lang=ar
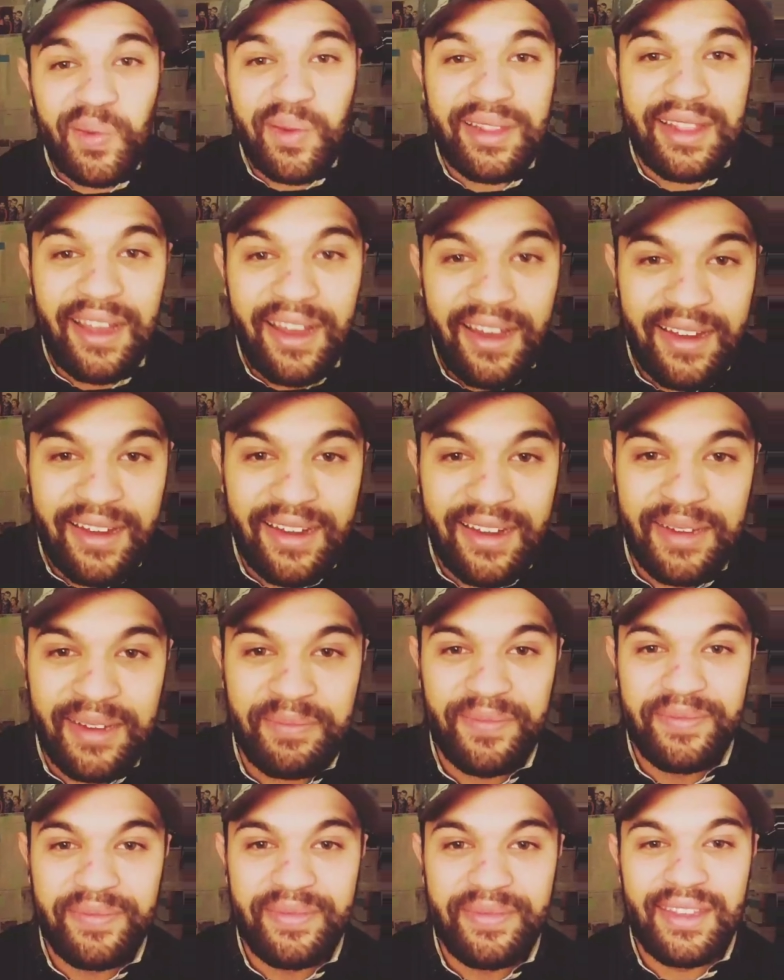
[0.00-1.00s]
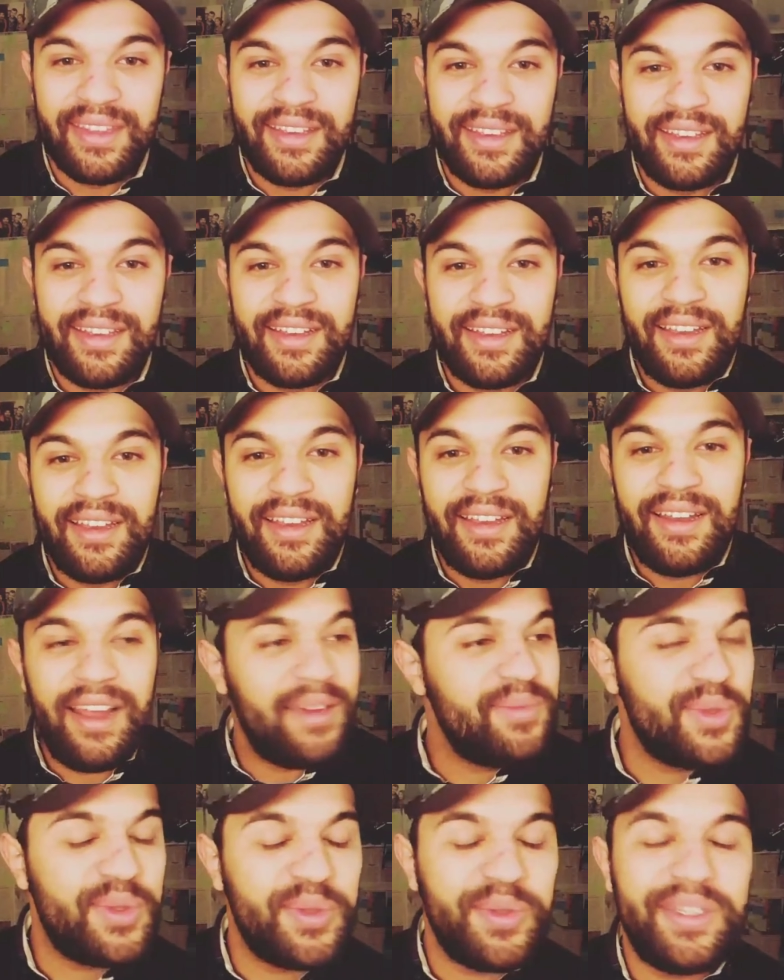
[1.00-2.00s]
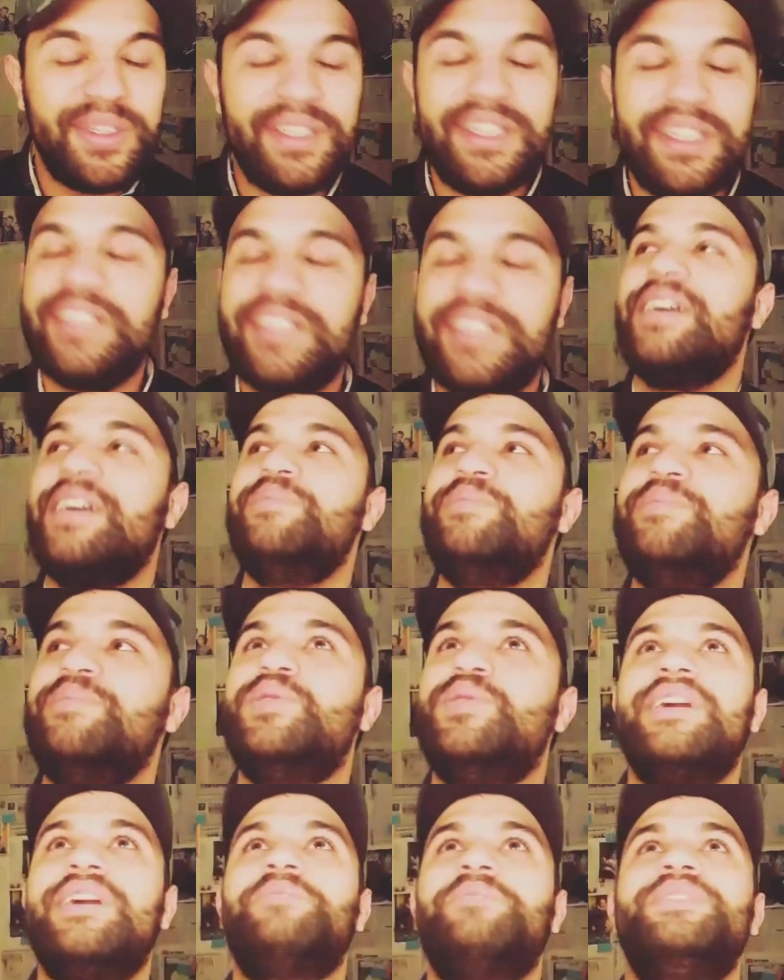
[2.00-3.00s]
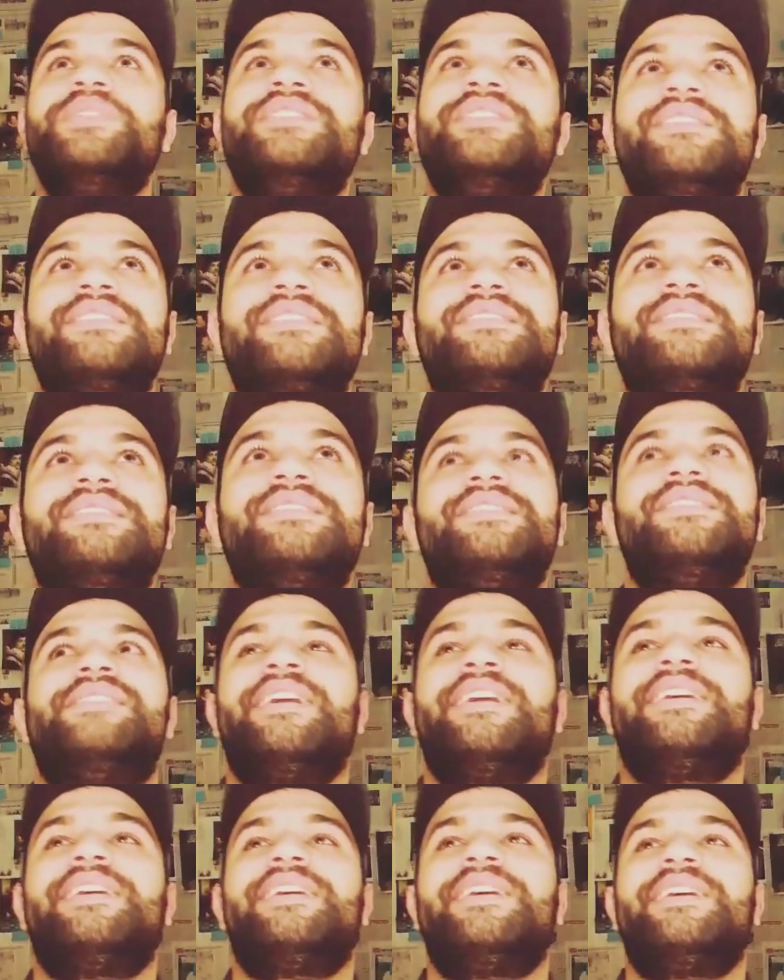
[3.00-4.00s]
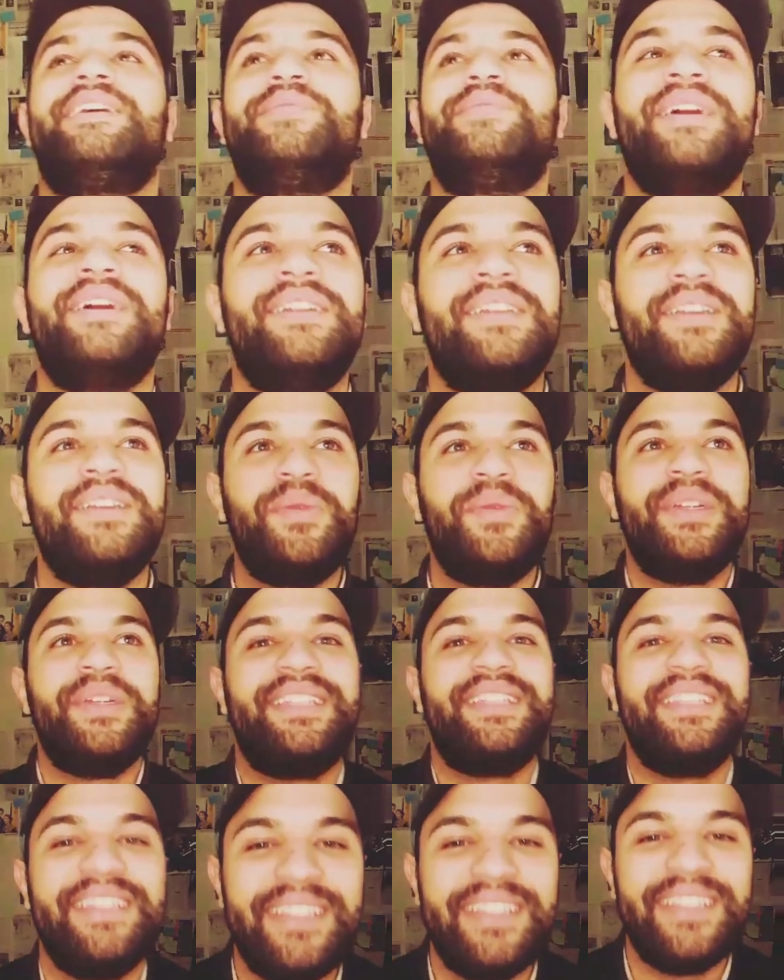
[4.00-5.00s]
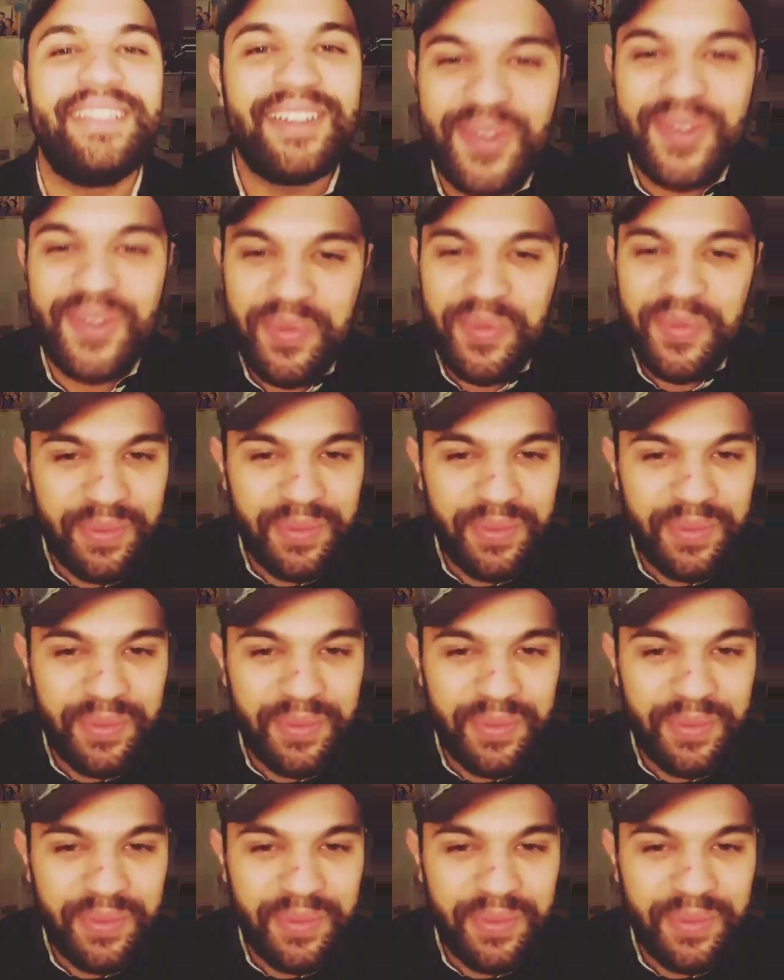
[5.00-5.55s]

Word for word: ولاد الحرام الحمد لله الحمد لله ربي تنزيد تنتاكد بانني ولد الناس امي